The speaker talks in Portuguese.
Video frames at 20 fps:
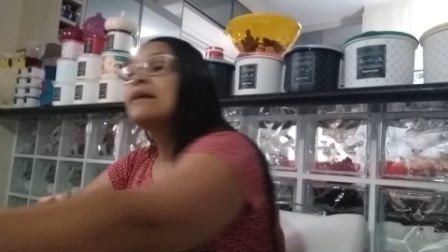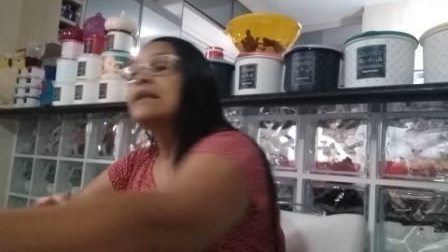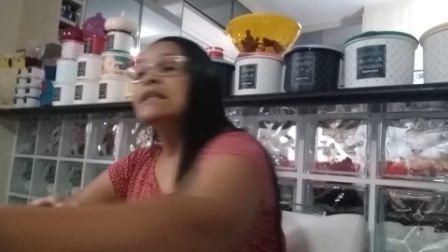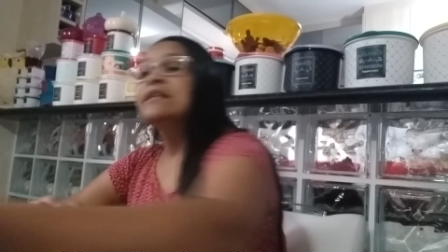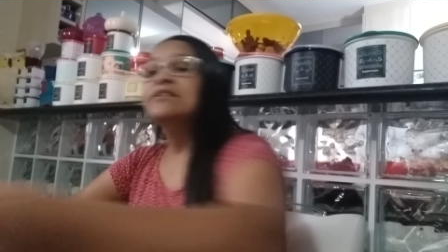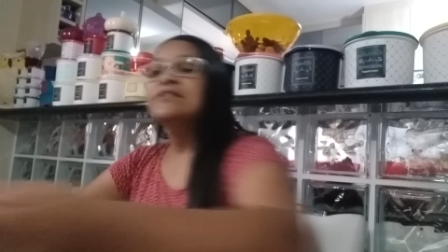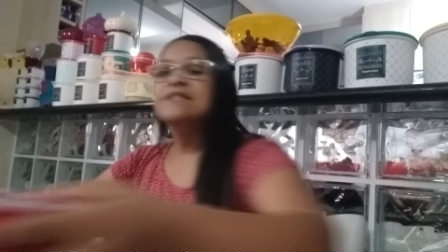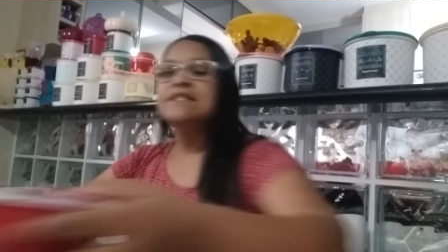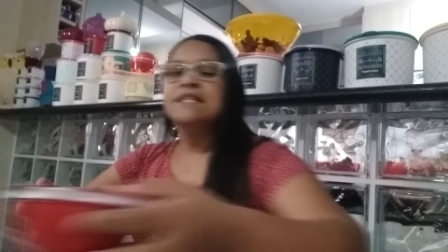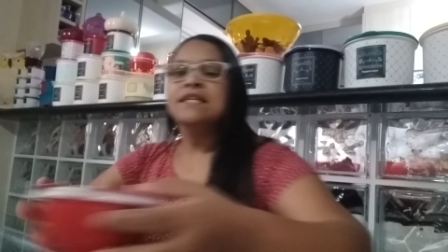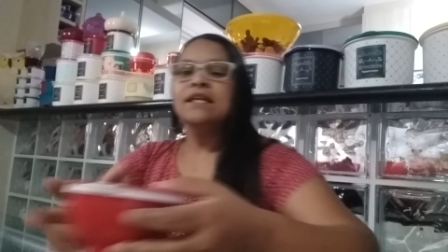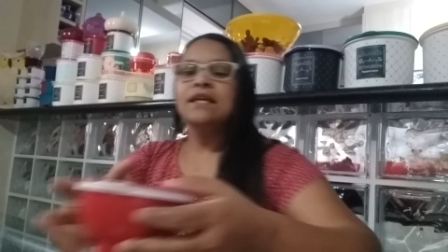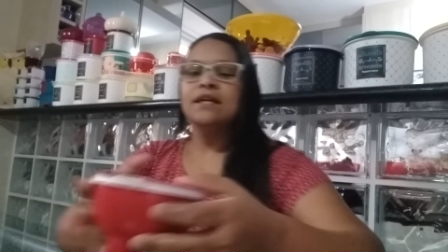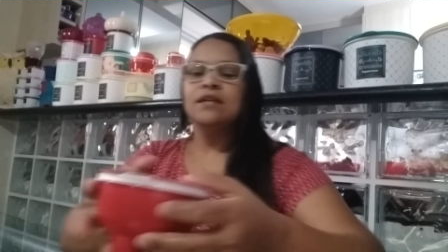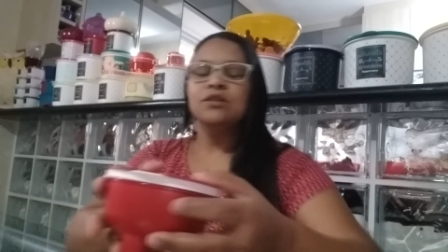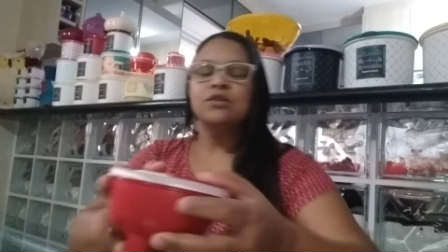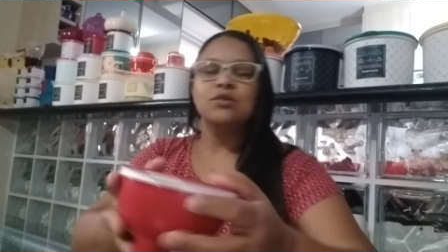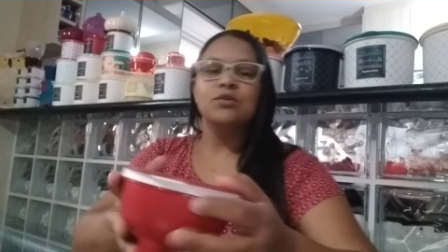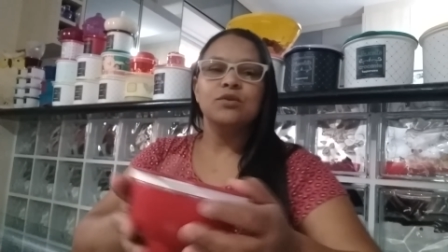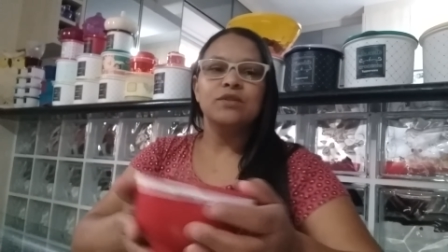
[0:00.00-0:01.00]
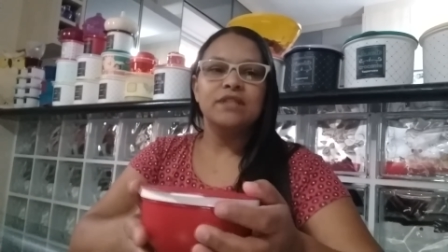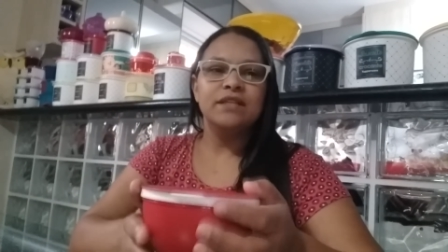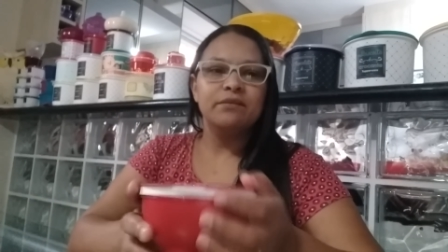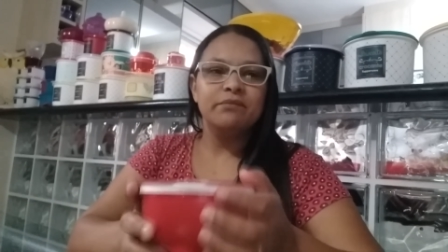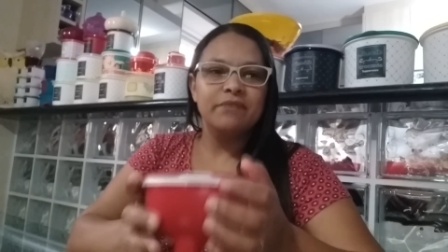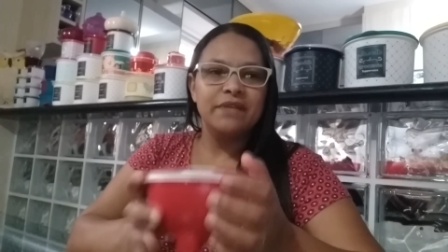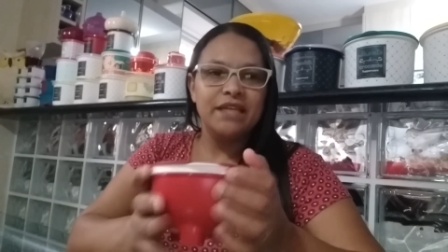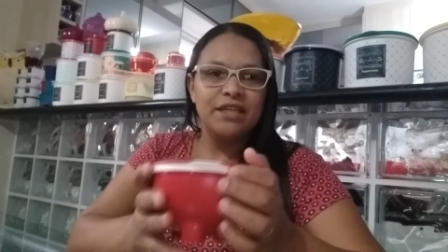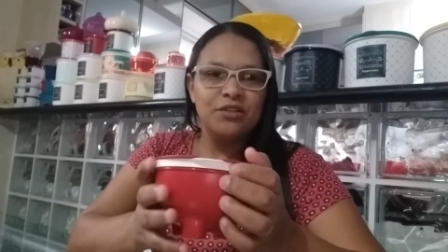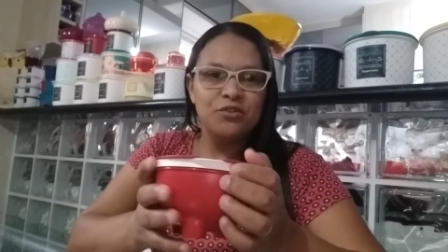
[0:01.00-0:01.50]
Desencantou
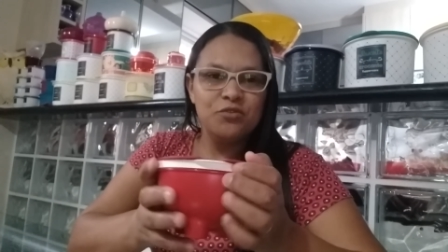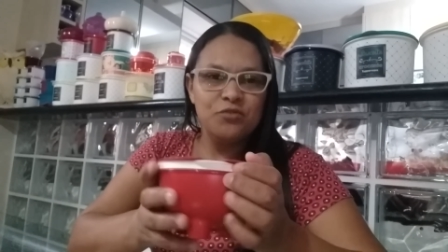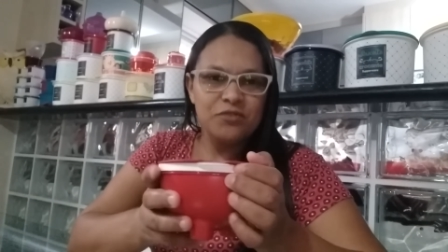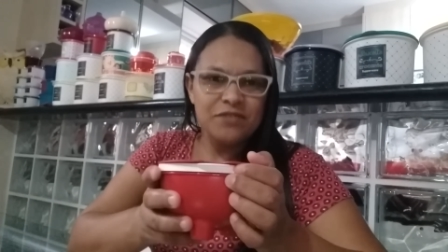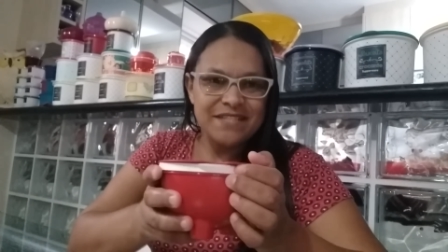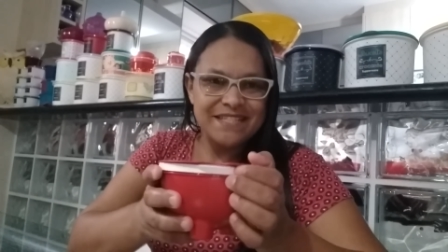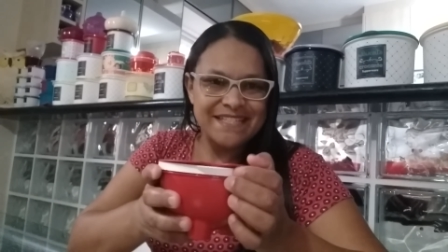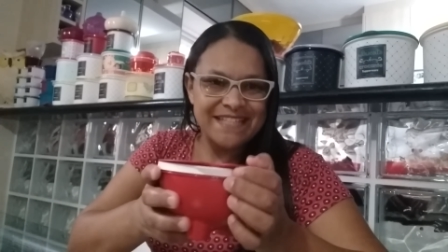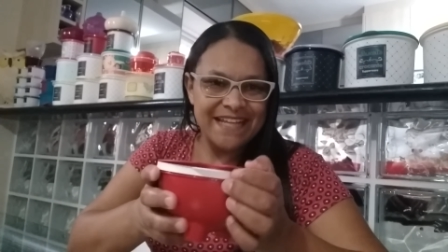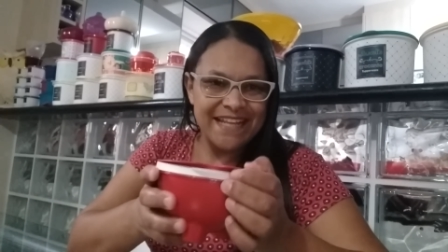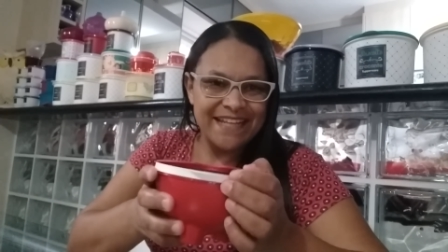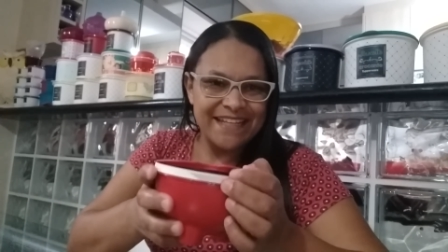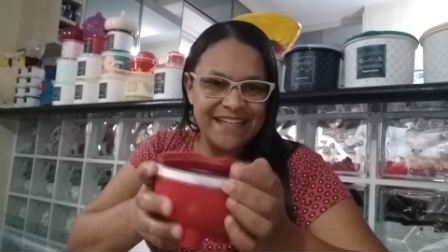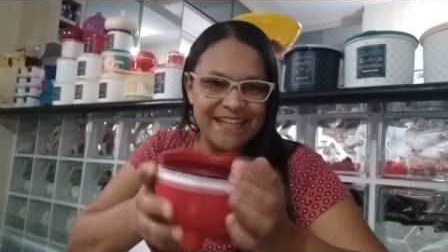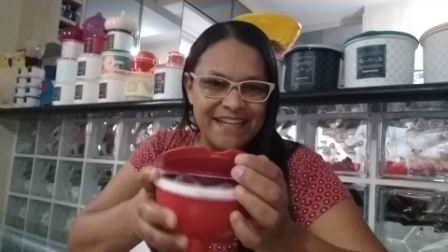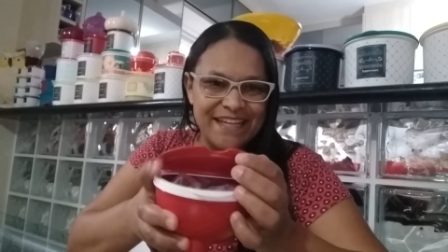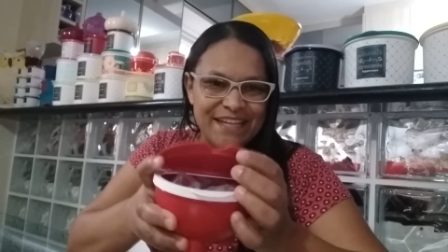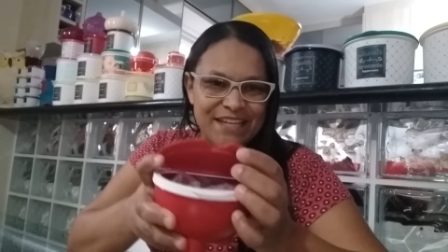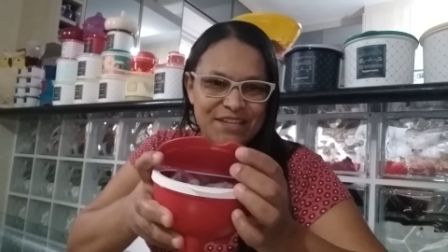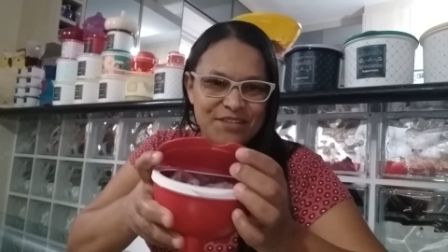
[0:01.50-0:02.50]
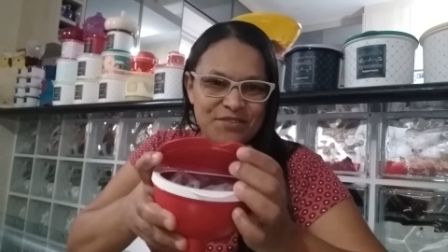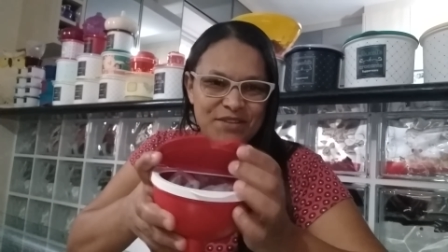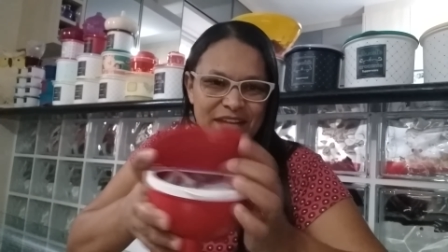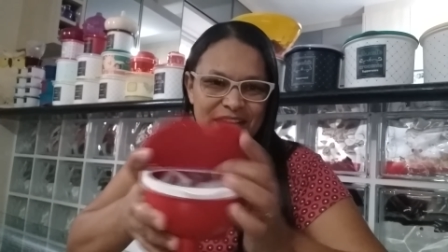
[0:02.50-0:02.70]
também o saleiro,